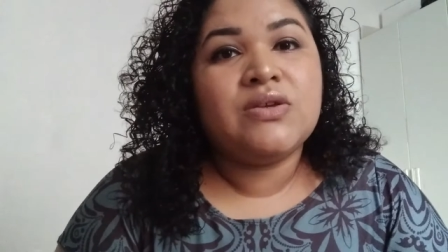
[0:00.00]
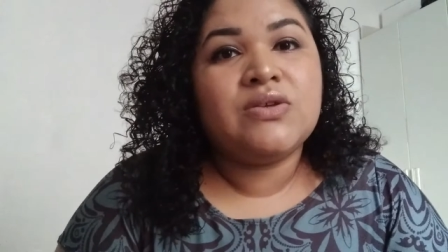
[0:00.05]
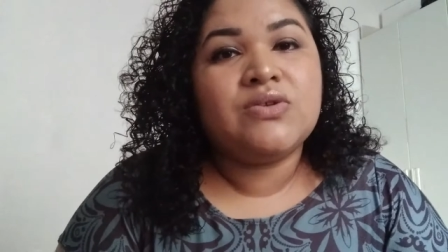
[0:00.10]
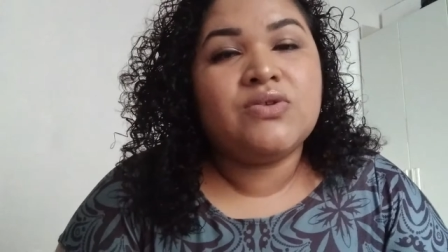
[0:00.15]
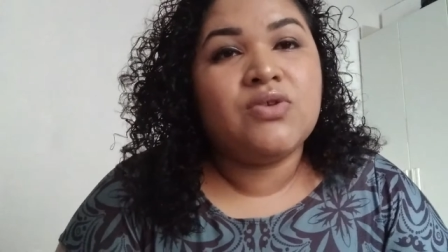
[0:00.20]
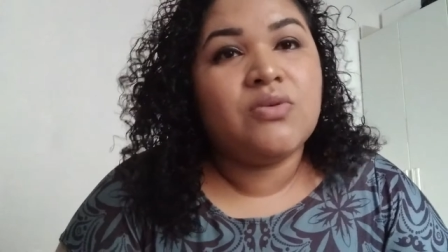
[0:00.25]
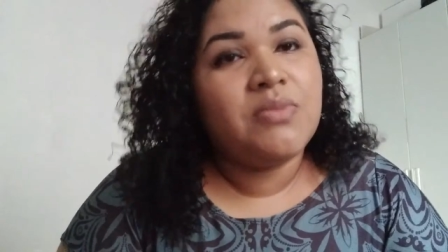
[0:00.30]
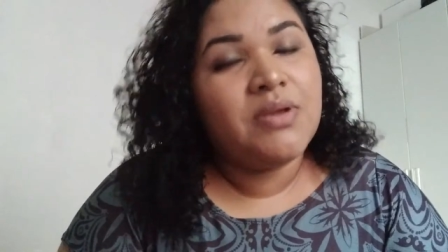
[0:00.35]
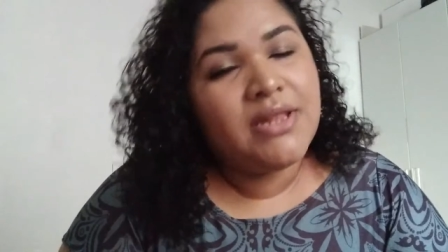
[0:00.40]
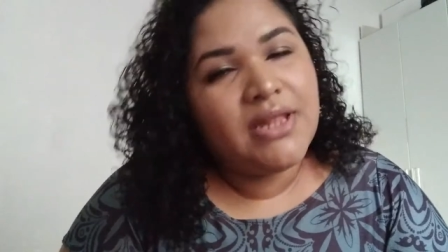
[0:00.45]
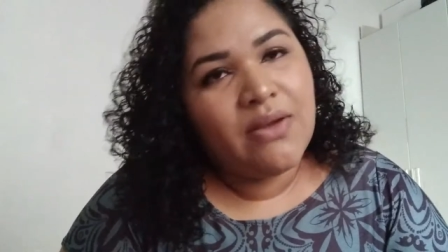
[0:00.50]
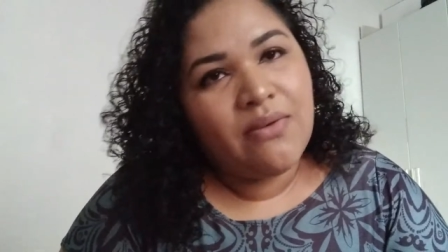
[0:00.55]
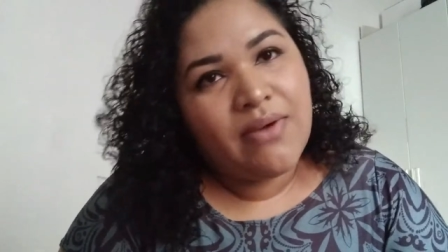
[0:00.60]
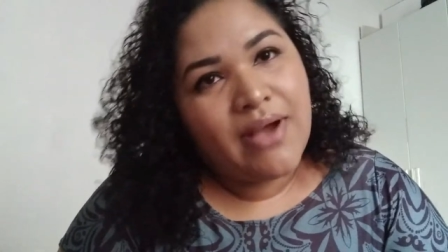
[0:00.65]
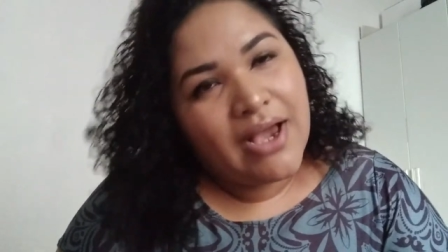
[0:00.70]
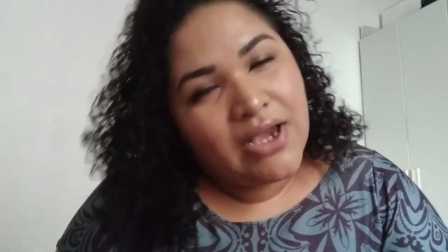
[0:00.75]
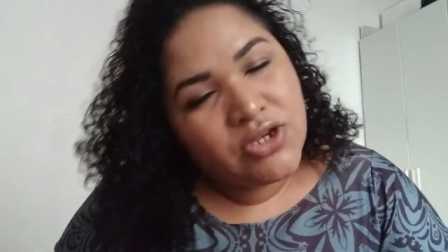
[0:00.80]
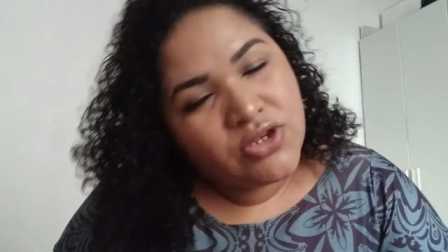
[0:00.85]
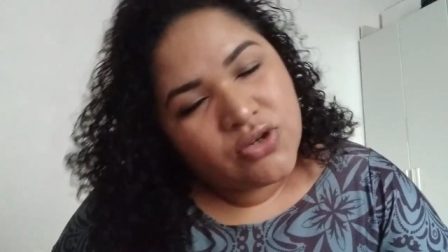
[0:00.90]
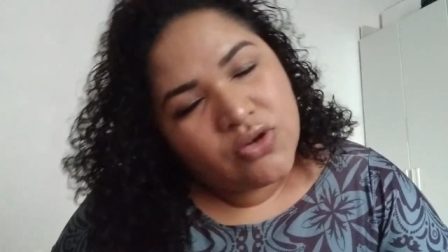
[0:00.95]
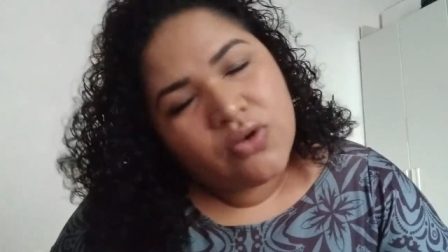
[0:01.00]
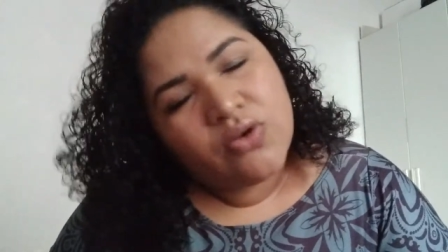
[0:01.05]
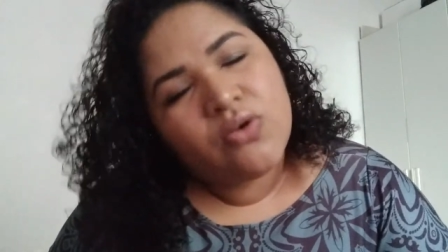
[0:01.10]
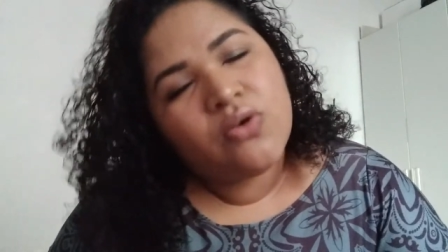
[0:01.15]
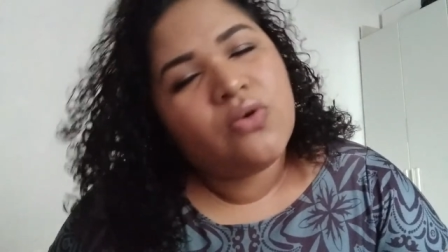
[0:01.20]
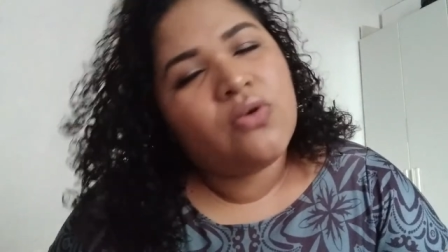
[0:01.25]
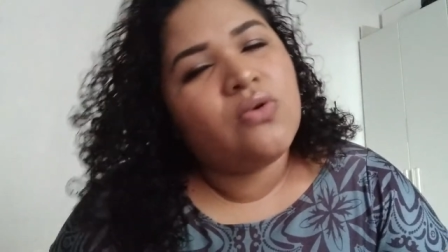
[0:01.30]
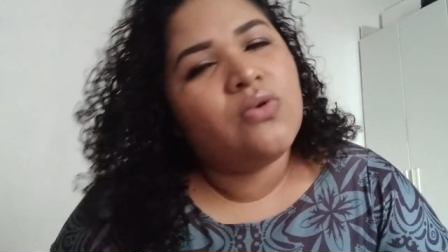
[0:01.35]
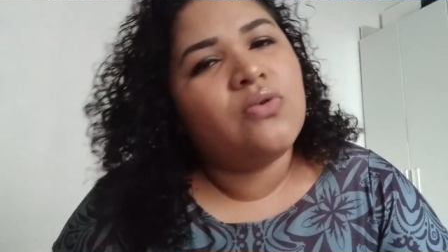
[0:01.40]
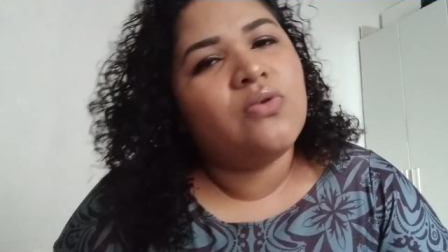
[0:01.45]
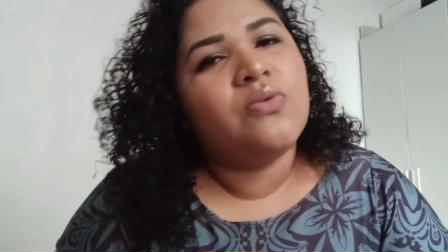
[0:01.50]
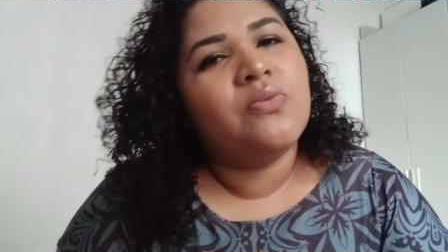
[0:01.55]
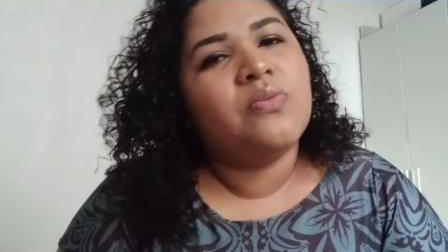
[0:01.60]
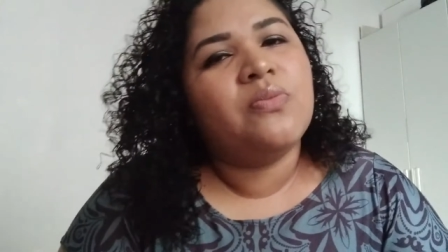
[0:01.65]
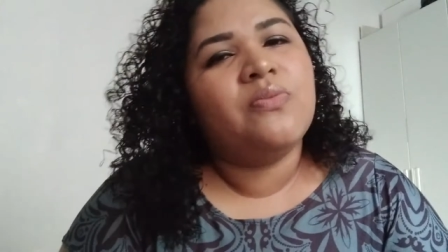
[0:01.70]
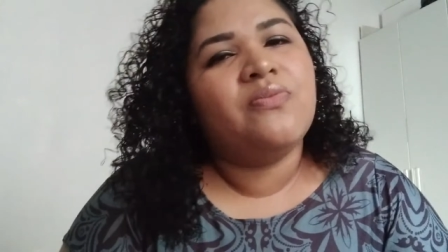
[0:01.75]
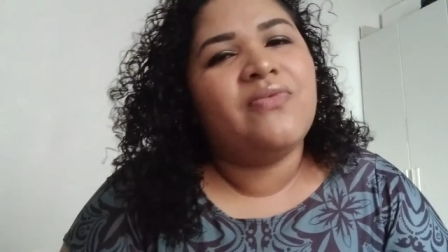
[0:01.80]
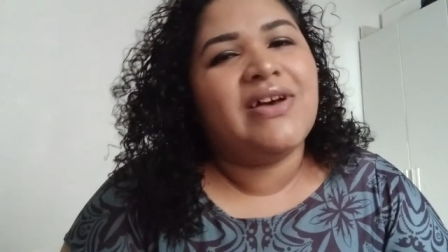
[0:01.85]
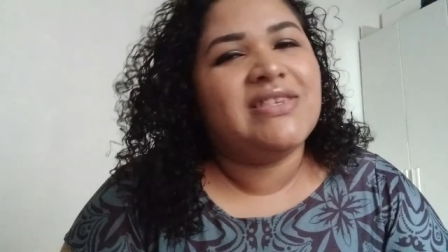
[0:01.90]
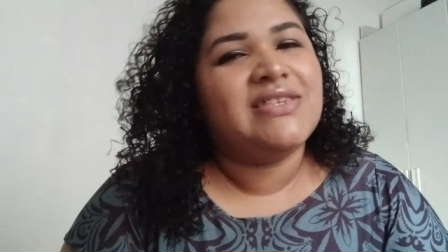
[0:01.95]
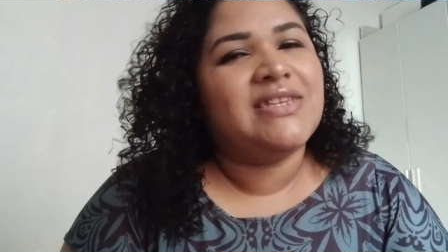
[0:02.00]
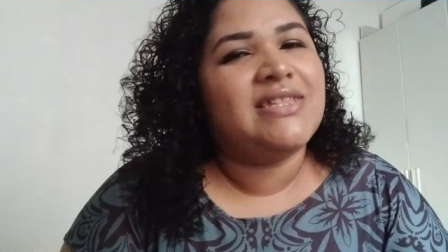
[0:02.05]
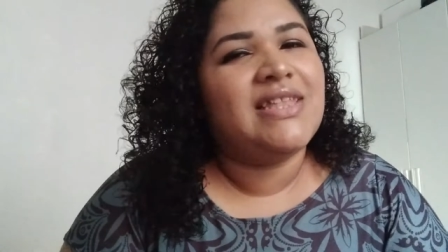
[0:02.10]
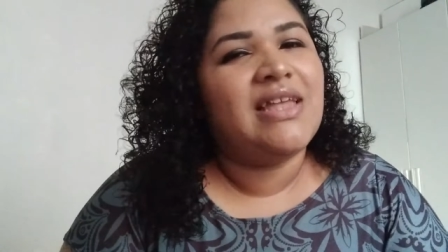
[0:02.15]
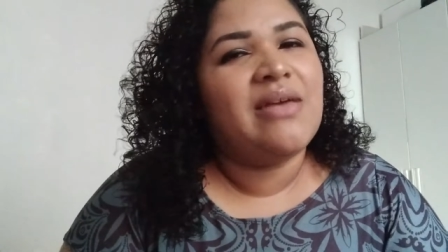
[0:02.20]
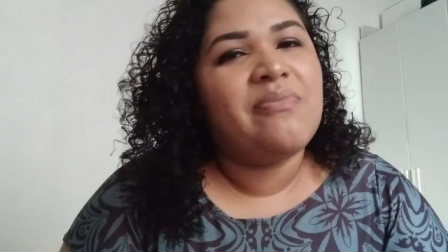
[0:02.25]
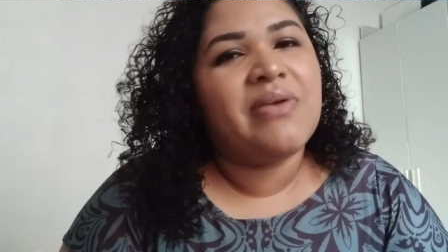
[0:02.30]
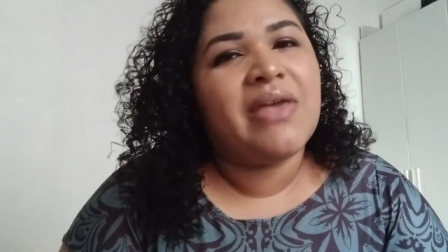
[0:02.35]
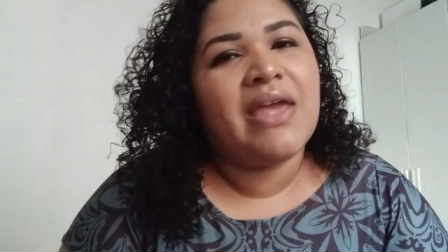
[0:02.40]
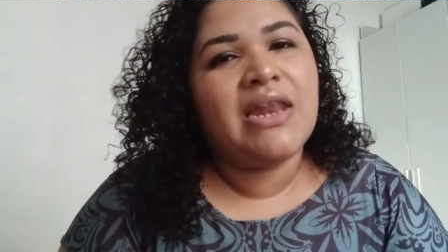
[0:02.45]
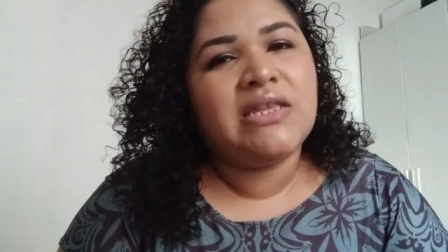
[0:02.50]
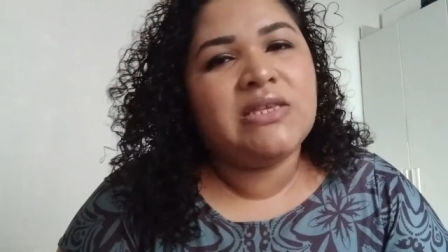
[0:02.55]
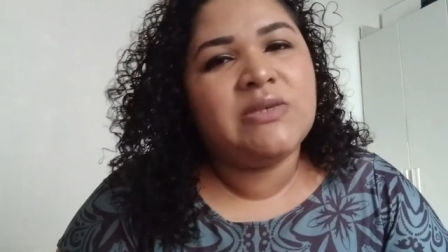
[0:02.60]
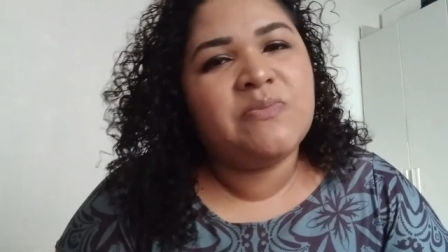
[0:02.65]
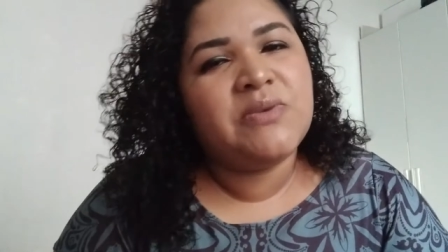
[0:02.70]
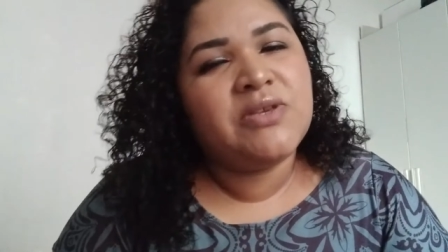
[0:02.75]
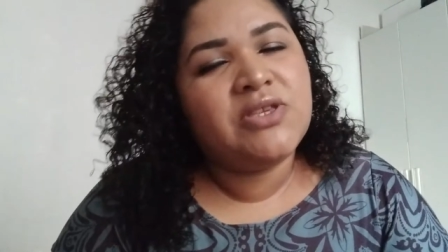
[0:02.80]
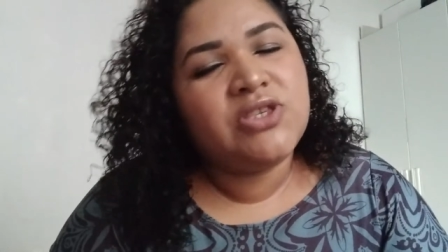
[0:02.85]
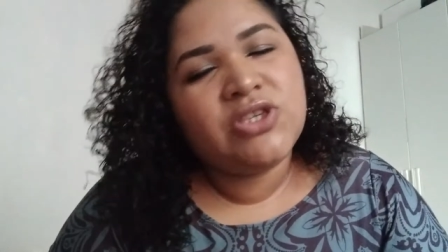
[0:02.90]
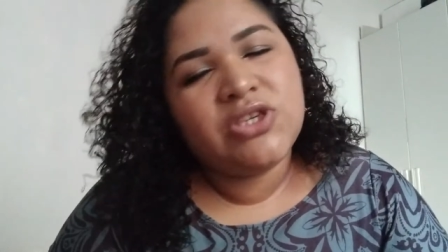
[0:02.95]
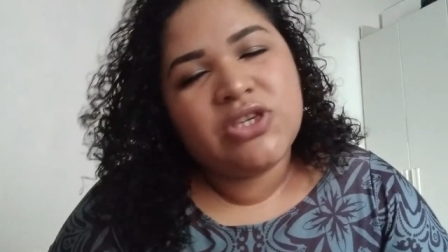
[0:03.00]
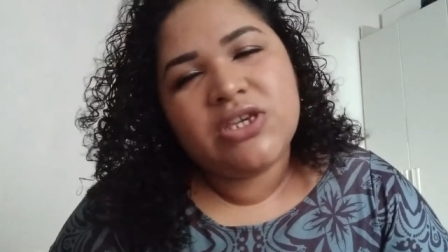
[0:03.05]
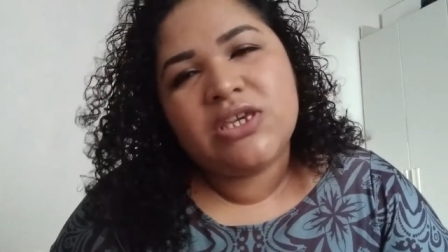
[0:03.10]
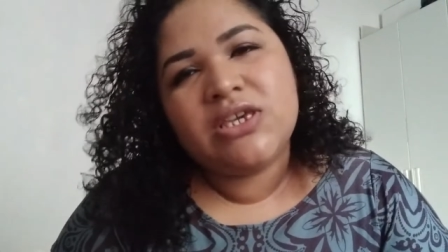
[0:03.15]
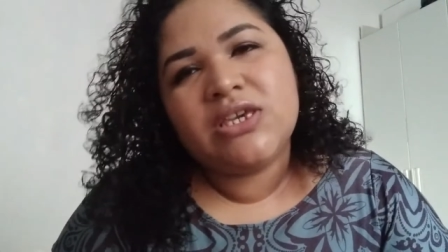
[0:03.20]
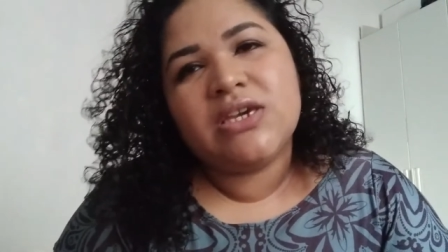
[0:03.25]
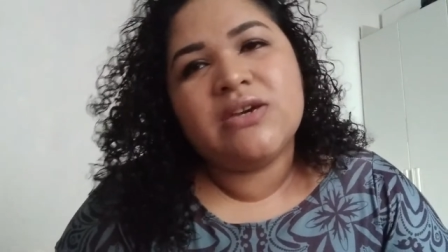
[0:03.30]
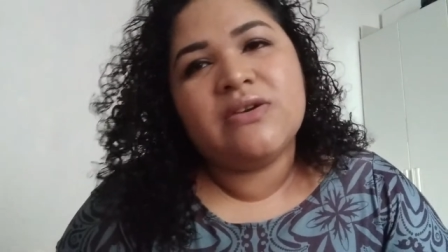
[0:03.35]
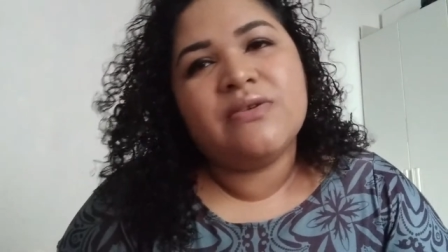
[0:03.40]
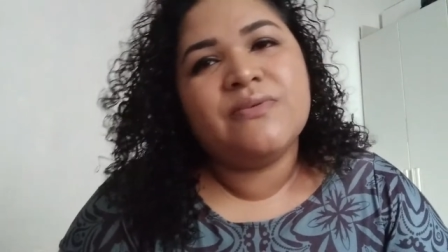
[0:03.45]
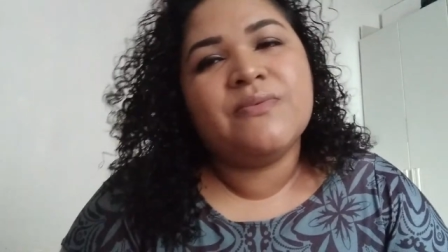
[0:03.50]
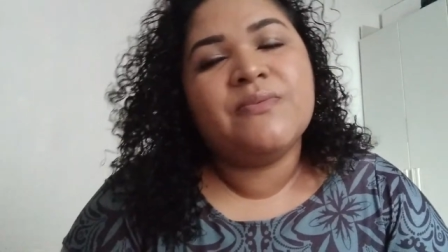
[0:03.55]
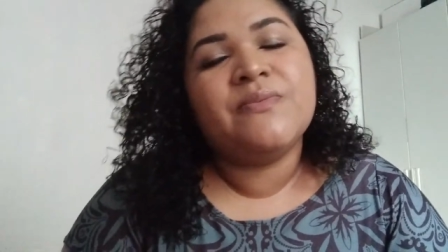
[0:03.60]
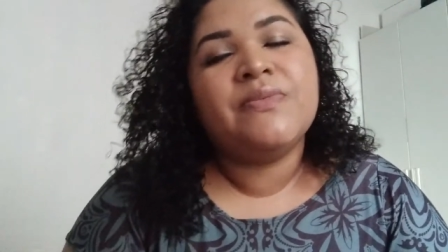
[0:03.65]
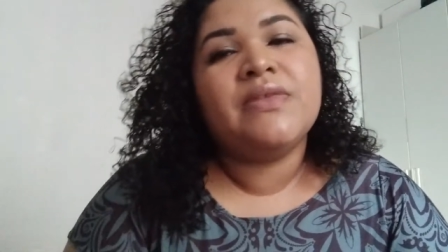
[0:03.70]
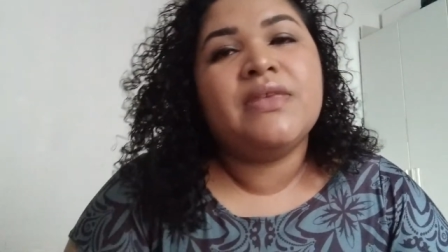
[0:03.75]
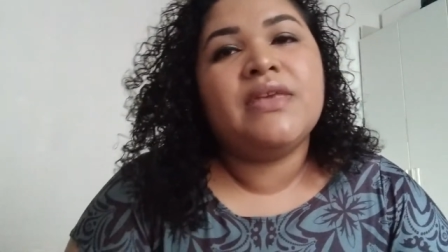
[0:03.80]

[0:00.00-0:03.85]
sobre ter um cachorro, fazia tempo que eles pediam,